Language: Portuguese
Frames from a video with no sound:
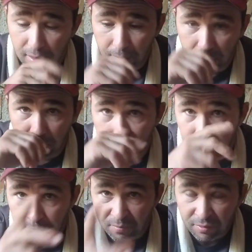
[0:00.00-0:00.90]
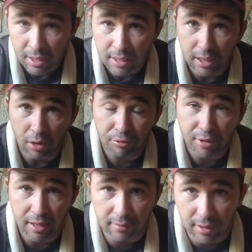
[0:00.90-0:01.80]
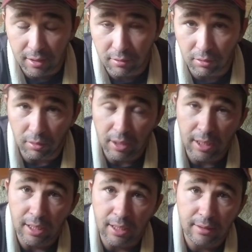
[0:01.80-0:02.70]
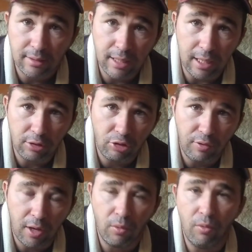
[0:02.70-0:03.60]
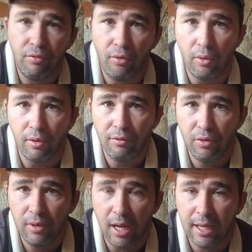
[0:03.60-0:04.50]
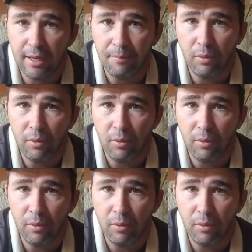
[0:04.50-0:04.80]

Mas não faça isso se ela estiver com flor, viu galera?